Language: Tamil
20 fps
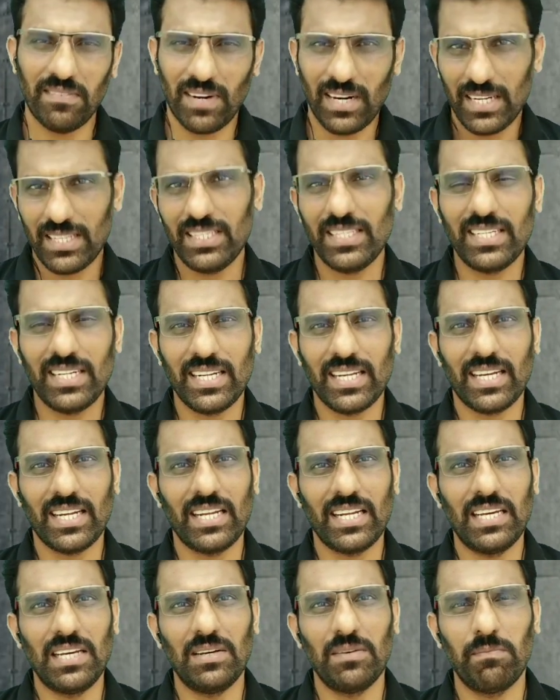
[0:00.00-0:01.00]

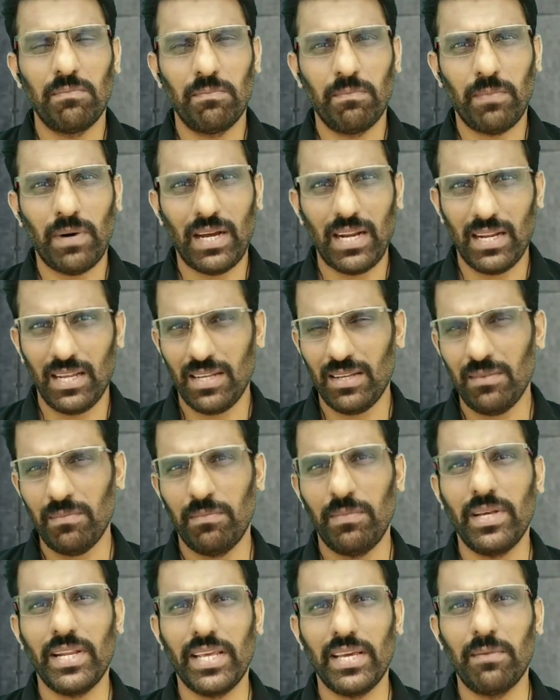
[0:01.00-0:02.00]
வாழ்ந்துட்டுருக்கிற பல
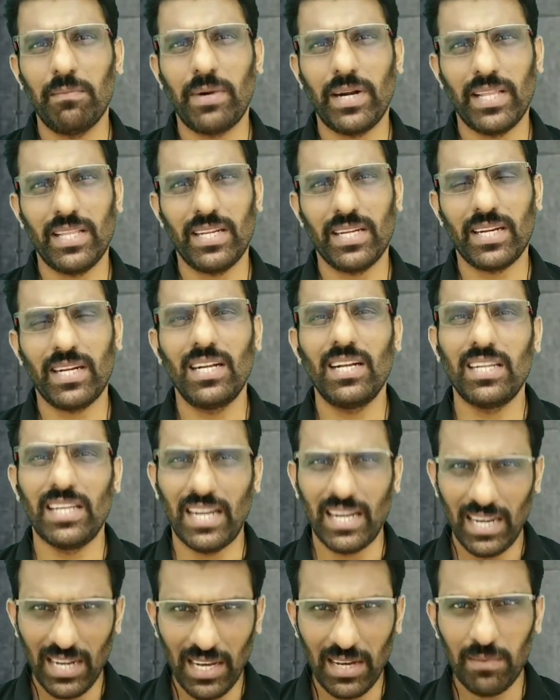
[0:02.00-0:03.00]
பெரிய மனிதர்கள்
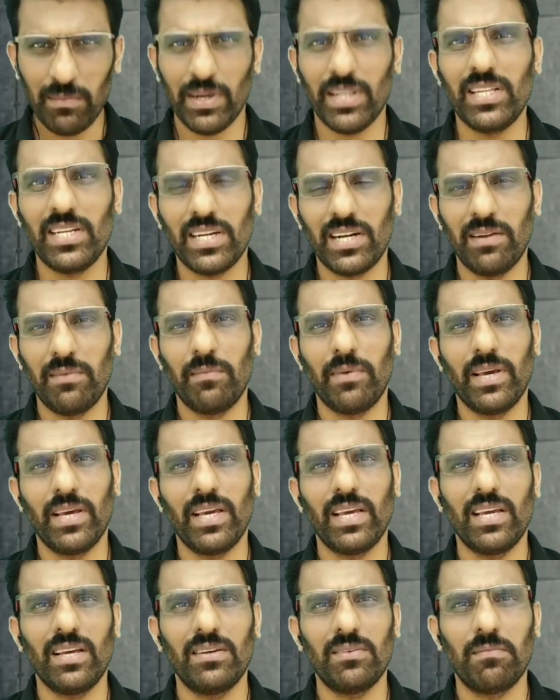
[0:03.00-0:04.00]
எல்லா மனிதர்களுமே
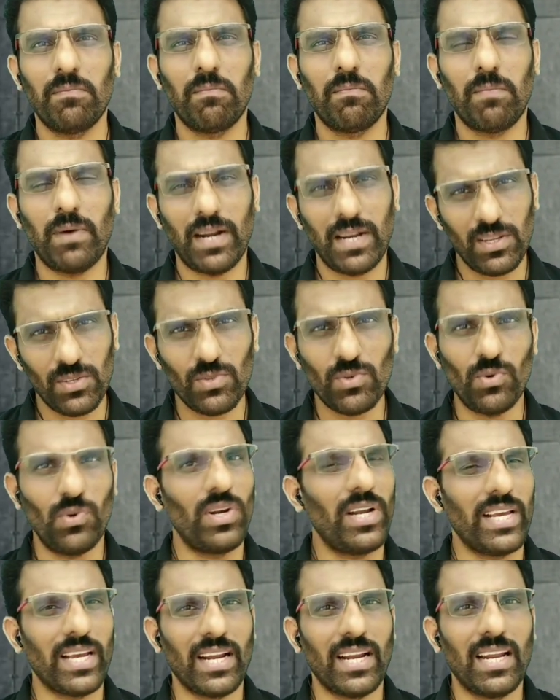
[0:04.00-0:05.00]
பல
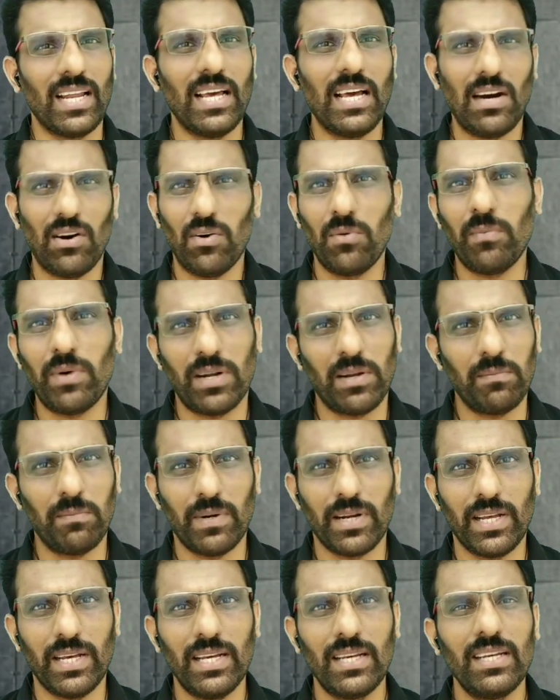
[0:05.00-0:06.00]
சூழ்நிலைகளில்
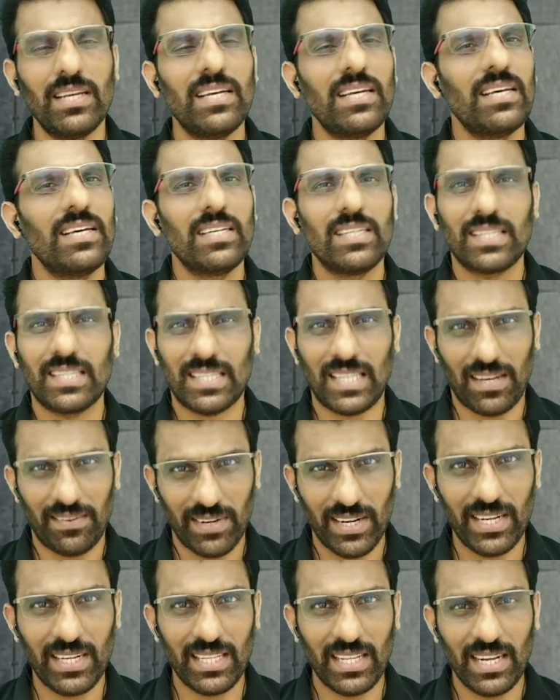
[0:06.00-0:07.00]
அவமானப்பட
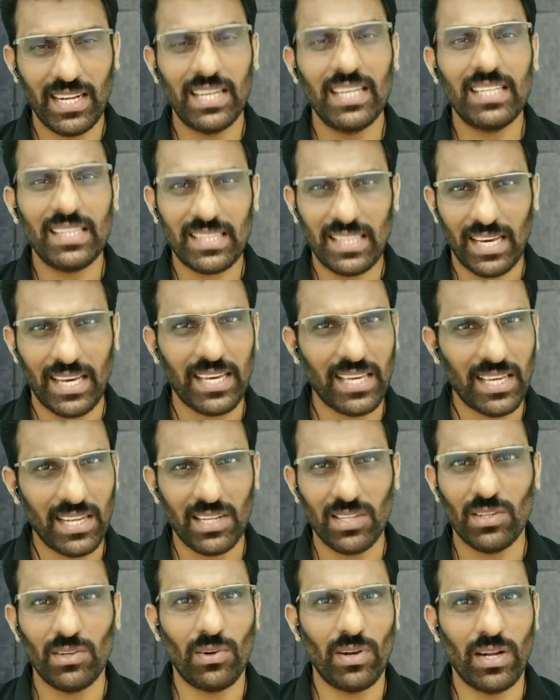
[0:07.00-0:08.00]
தவறினதில்லை
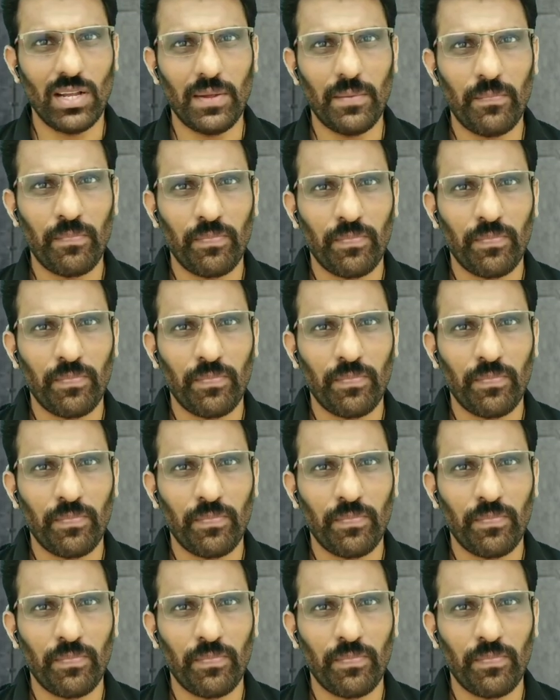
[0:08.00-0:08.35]
தயங்கினதும் இல்லை